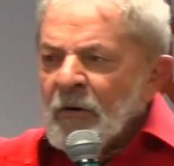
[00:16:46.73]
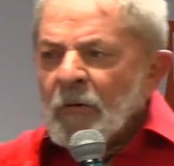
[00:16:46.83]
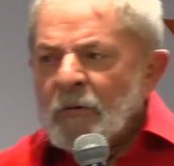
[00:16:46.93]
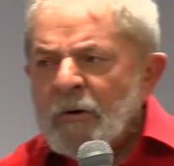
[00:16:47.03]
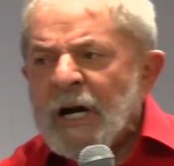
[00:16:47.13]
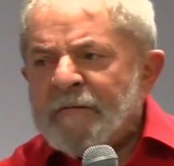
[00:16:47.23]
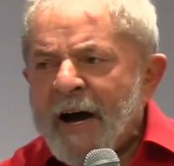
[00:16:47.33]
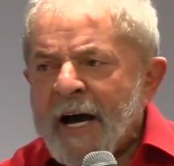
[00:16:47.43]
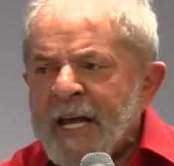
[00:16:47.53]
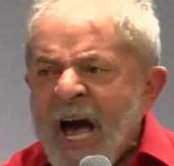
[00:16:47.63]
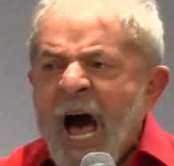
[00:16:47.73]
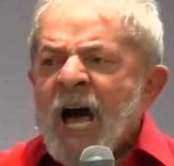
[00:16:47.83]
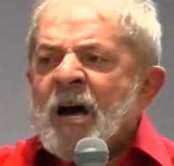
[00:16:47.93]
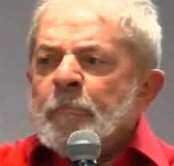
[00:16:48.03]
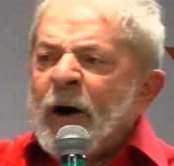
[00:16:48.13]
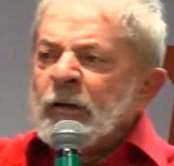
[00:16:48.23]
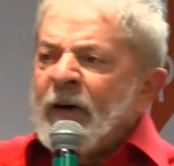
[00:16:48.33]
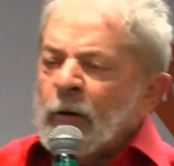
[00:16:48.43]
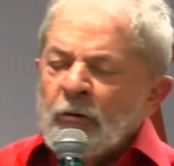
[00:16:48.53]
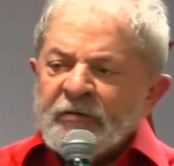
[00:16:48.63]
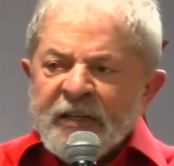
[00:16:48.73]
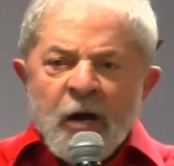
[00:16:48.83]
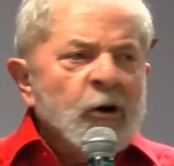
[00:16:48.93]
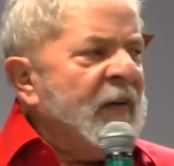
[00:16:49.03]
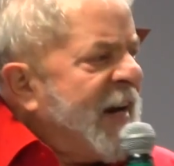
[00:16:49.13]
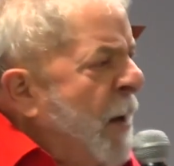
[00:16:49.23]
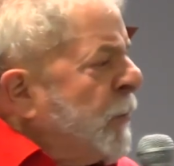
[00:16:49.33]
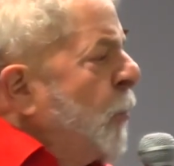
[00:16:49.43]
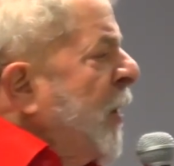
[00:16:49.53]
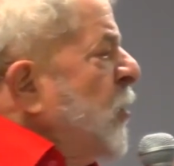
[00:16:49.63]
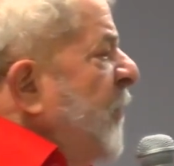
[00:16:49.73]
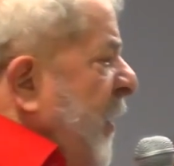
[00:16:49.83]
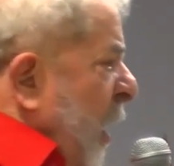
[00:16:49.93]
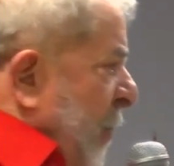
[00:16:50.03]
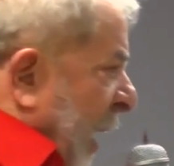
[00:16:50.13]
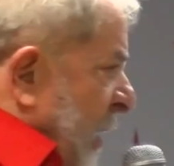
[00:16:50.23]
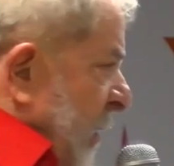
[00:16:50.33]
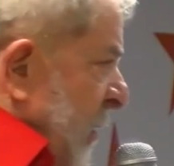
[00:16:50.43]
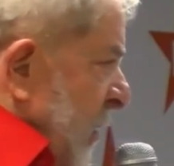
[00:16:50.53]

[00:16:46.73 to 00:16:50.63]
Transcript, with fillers: o Lula vai ganhar, mas não vai conseguir governar porque o Brasil vai quebrar.